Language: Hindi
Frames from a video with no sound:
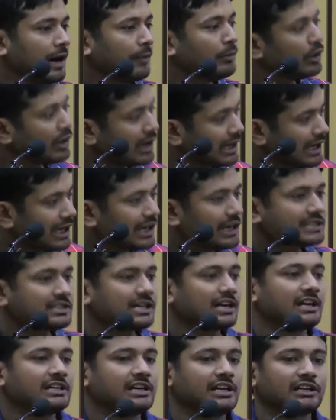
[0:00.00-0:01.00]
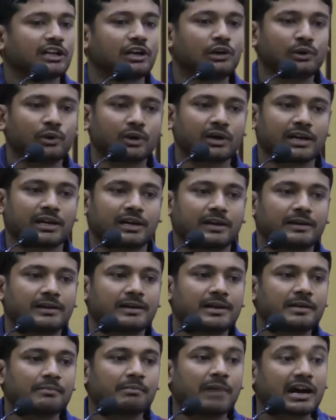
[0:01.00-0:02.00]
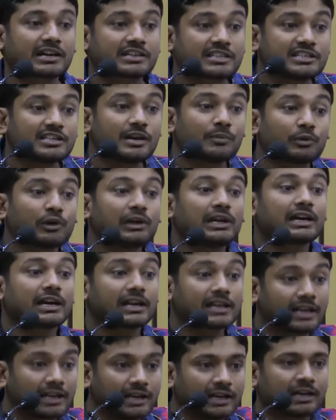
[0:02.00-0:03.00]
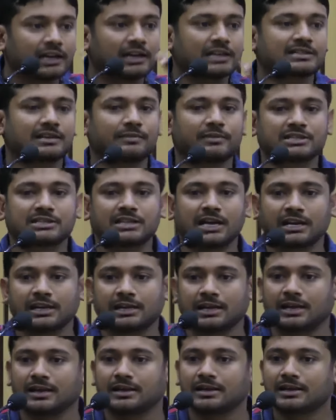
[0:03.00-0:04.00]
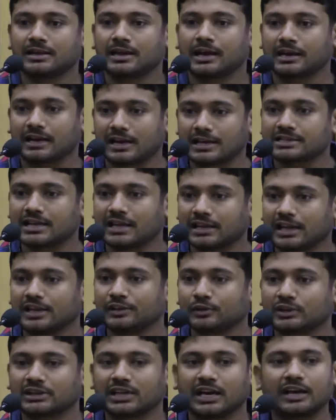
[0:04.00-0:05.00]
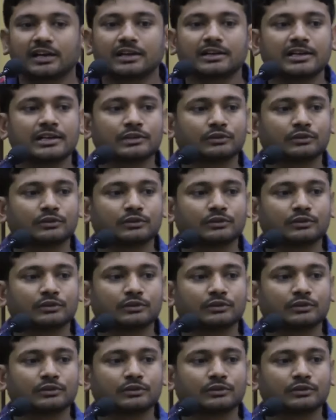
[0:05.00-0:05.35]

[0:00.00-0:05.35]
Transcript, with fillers: हम लोग अलग अलग संगठन के लोग हैं मार्क्सिज्म को लेकर के अलग अलग समझदारी है अगर ऐसा नहीं होता